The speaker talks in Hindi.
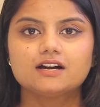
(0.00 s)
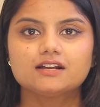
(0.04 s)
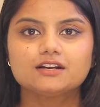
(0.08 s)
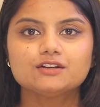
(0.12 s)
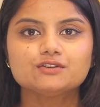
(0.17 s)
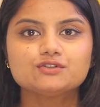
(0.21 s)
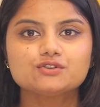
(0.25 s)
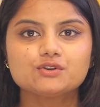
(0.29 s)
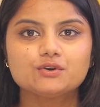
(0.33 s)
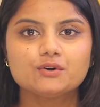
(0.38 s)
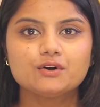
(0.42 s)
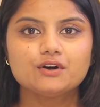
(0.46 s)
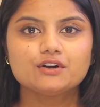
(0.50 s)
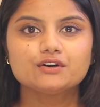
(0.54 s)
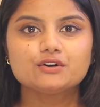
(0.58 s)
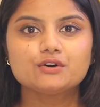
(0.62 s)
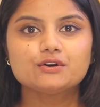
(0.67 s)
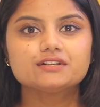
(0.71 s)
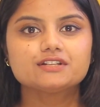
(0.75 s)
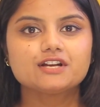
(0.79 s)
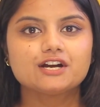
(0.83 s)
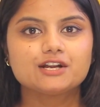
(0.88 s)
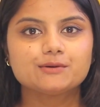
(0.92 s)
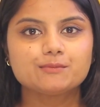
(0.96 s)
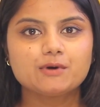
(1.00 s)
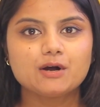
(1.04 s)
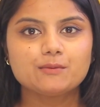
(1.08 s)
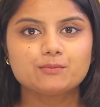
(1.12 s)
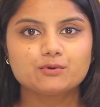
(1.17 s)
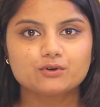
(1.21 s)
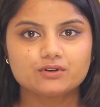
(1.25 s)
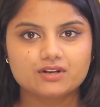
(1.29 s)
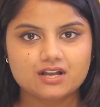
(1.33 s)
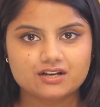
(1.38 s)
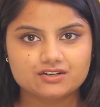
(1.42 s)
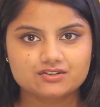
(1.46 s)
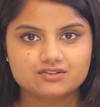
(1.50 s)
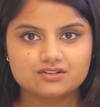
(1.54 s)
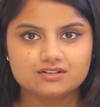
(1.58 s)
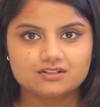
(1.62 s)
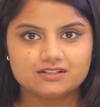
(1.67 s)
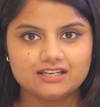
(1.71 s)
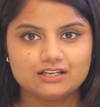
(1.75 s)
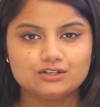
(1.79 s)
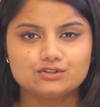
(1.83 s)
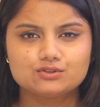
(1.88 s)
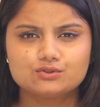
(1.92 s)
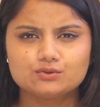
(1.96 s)
करण जौहर और धर्मा प्रोडक्शन
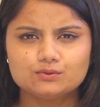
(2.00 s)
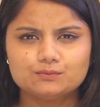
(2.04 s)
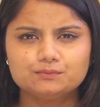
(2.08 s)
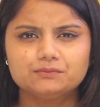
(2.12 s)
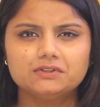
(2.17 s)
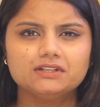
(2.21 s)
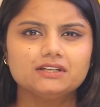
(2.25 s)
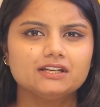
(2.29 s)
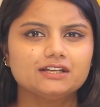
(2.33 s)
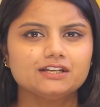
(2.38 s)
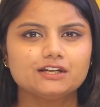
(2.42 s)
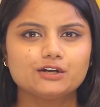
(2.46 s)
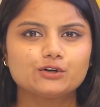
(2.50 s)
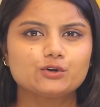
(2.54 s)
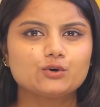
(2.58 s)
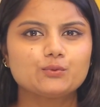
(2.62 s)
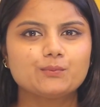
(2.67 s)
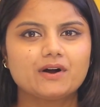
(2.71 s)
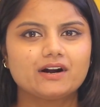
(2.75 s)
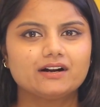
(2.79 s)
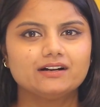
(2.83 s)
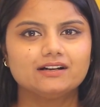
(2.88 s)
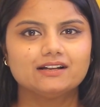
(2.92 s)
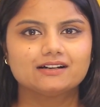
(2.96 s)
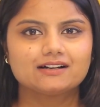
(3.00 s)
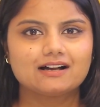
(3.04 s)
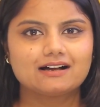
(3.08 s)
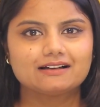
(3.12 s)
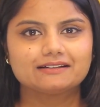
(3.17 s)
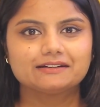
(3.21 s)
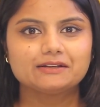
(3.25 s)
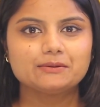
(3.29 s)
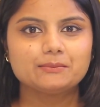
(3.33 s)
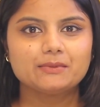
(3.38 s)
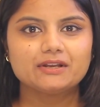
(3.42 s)
की डूबती नैया को पार लगाने